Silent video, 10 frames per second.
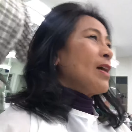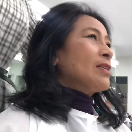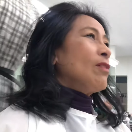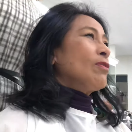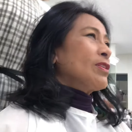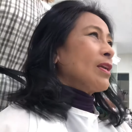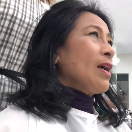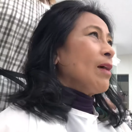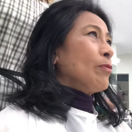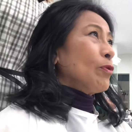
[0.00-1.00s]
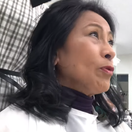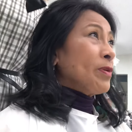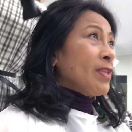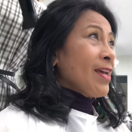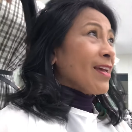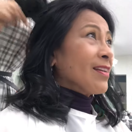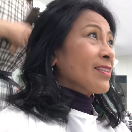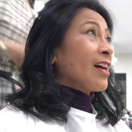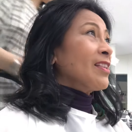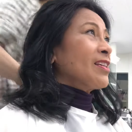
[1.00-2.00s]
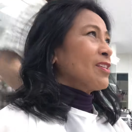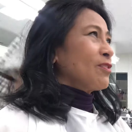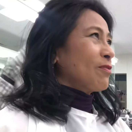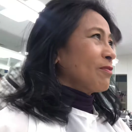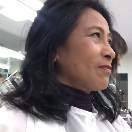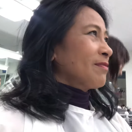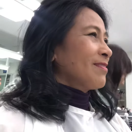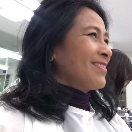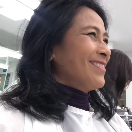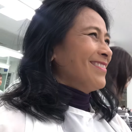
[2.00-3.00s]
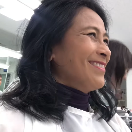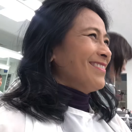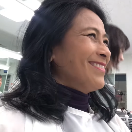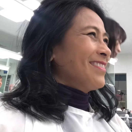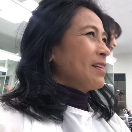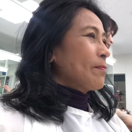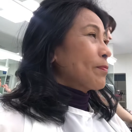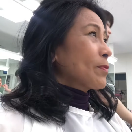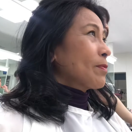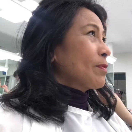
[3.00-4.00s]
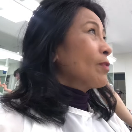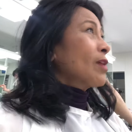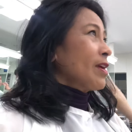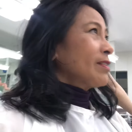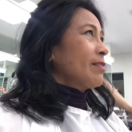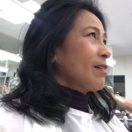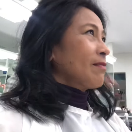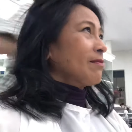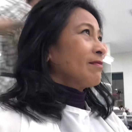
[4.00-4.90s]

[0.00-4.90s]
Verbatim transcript: 朝起きたら、もう海で逆立ちする。え、その時はヨガやってたの。